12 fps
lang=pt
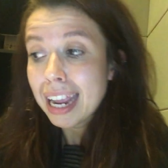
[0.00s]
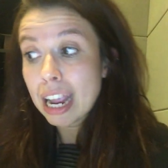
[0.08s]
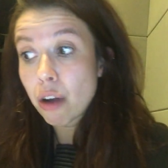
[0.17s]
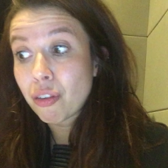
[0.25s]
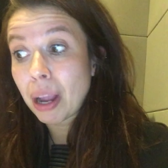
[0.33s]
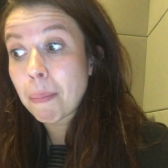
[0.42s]
E
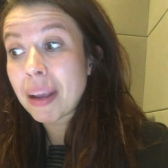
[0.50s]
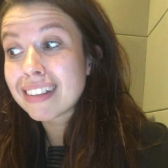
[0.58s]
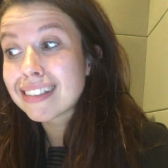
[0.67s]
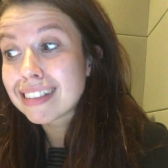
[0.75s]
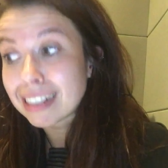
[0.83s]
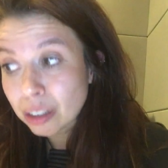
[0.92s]
eu fiquei
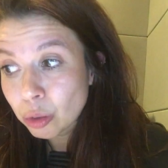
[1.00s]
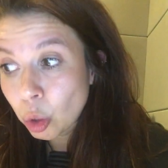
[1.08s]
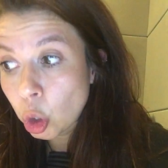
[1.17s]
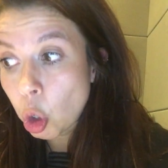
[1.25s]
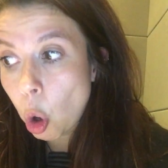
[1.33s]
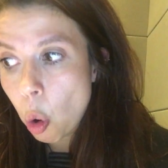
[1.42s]

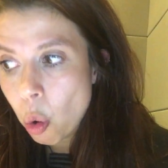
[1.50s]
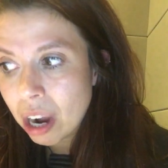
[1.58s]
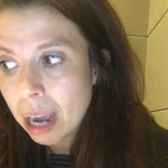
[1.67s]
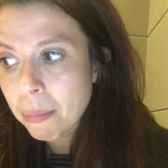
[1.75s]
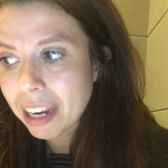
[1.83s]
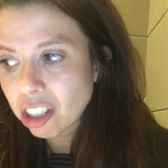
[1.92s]
pensando
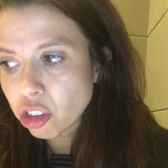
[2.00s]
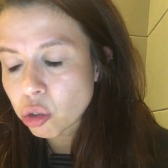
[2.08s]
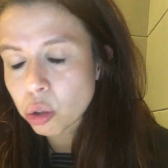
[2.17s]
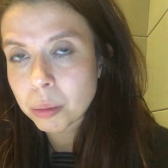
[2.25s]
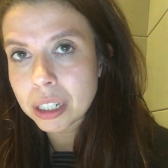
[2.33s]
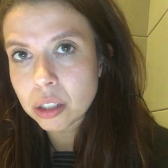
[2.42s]
loucamente
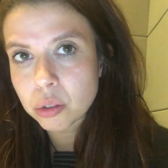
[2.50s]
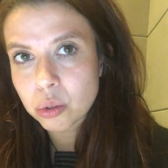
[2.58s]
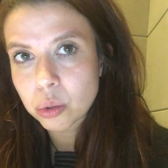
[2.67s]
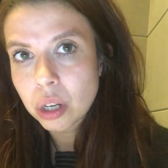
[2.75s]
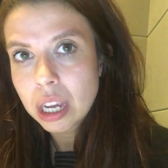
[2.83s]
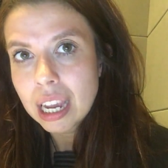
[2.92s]
sobre
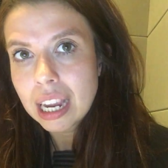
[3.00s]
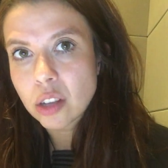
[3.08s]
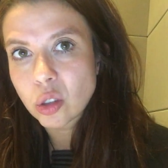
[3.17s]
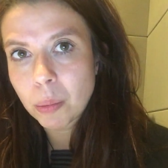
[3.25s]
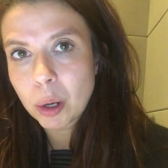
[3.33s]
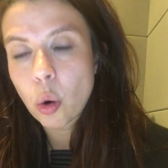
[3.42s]
isso
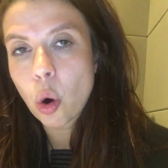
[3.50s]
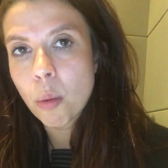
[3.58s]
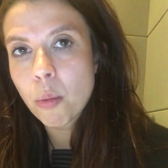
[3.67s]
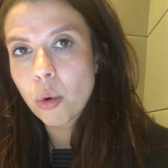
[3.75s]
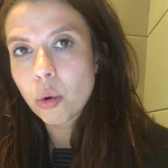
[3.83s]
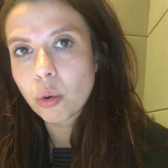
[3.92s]
e sobre
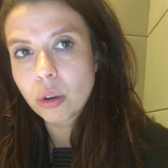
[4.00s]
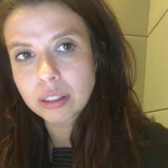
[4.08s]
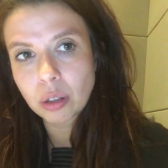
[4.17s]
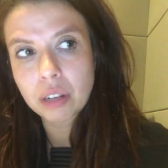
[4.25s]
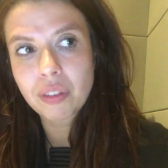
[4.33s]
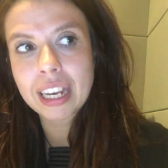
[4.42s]
como
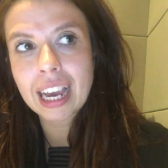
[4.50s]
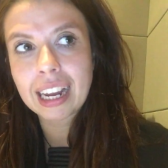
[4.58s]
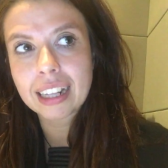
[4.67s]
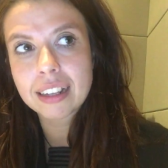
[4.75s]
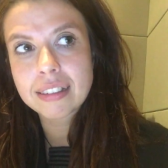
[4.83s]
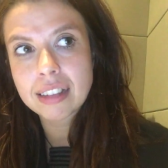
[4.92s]
se eu deveria
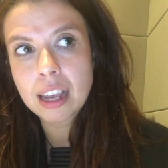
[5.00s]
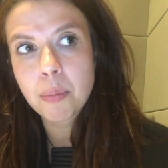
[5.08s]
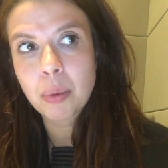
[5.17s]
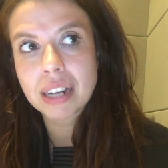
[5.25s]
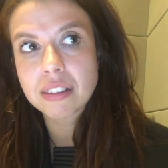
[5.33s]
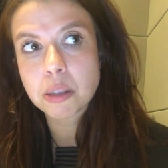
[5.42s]
agradecer
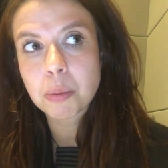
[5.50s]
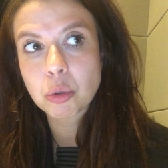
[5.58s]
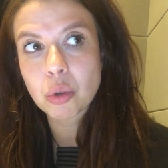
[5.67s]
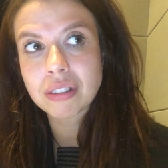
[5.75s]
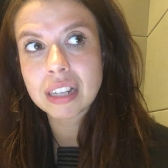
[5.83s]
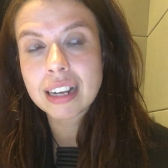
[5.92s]
por essas
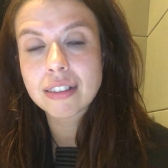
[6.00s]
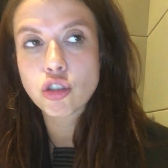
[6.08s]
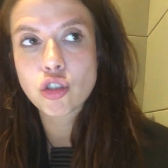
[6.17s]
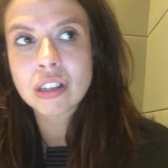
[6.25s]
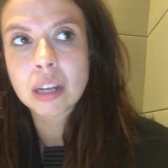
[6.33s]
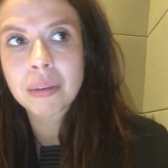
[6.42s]
pessoas terem
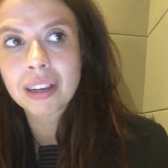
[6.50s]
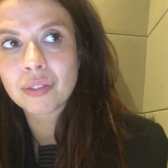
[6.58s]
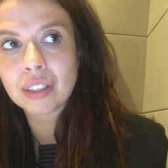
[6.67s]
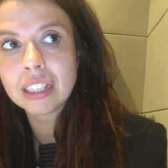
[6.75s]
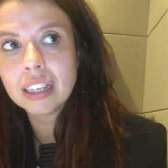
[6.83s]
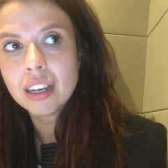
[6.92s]
existido na minha
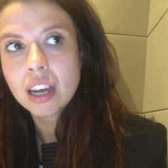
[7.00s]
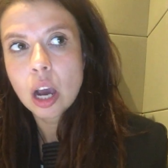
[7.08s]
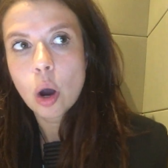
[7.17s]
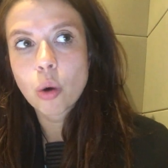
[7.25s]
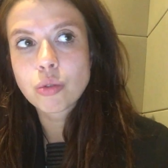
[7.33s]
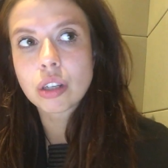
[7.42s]
vida
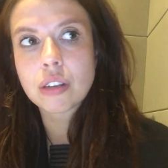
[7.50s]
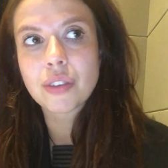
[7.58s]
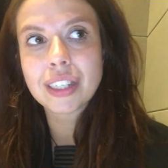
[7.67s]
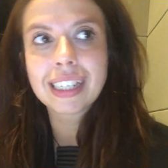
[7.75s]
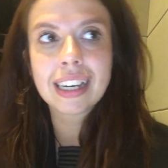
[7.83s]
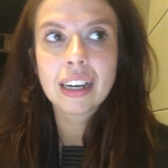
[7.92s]
ou se eu
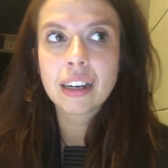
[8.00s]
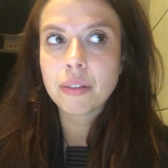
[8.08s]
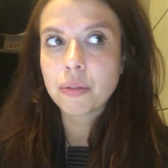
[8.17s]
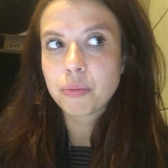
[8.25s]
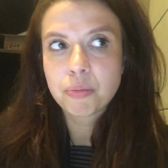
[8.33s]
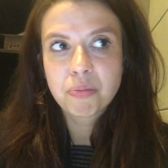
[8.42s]

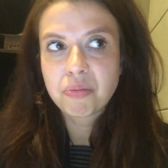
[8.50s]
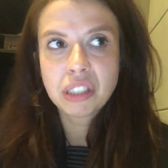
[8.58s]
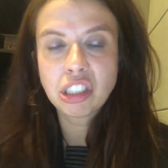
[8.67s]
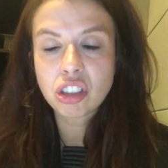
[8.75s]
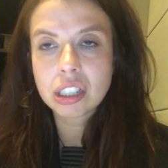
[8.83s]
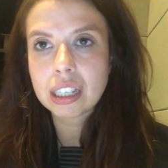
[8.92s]
deveria
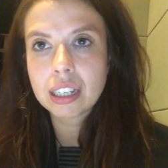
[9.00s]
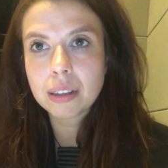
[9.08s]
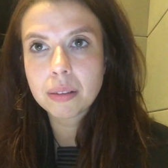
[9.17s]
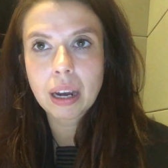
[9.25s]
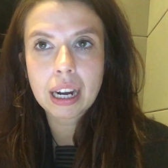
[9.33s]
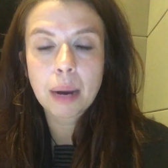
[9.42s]
fingir que
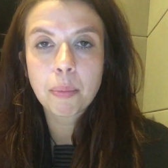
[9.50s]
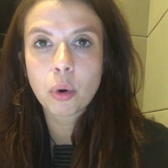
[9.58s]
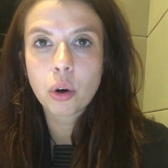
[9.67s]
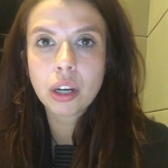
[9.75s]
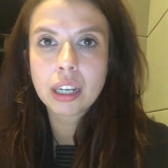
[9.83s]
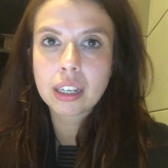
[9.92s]

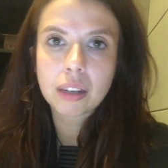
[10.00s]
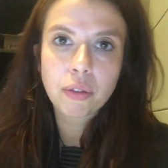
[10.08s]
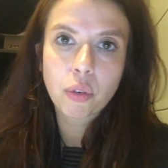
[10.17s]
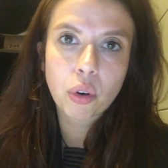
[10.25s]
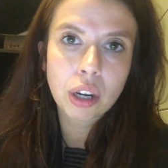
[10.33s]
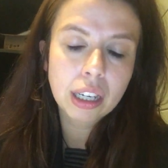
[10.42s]
acabou e que
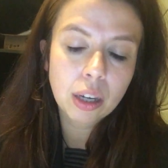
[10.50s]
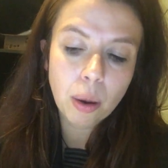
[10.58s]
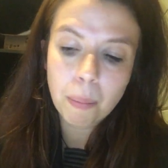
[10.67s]
foi, que eu